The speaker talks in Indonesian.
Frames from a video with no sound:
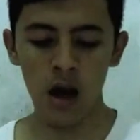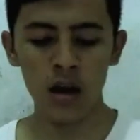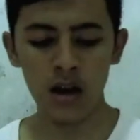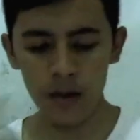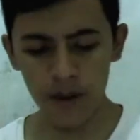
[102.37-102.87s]

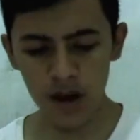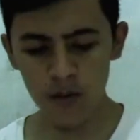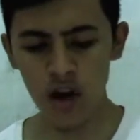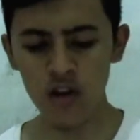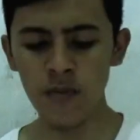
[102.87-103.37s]
Kenapa
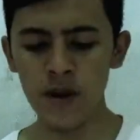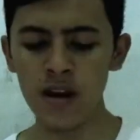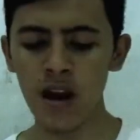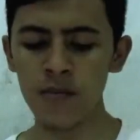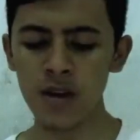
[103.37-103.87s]
kamu nggak nyoba
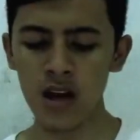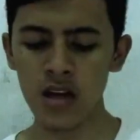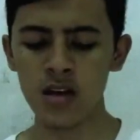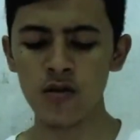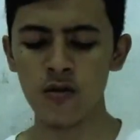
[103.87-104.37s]
nerapin
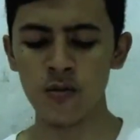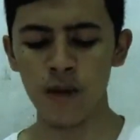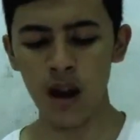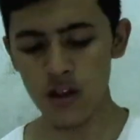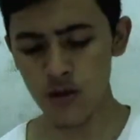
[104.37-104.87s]
kayak gitu?
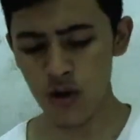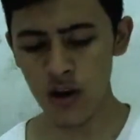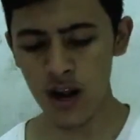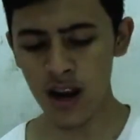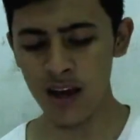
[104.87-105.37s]
Malah nyuruh
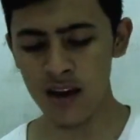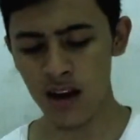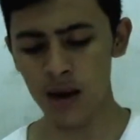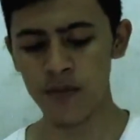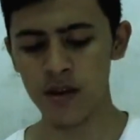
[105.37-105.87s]
orang lain nerapin.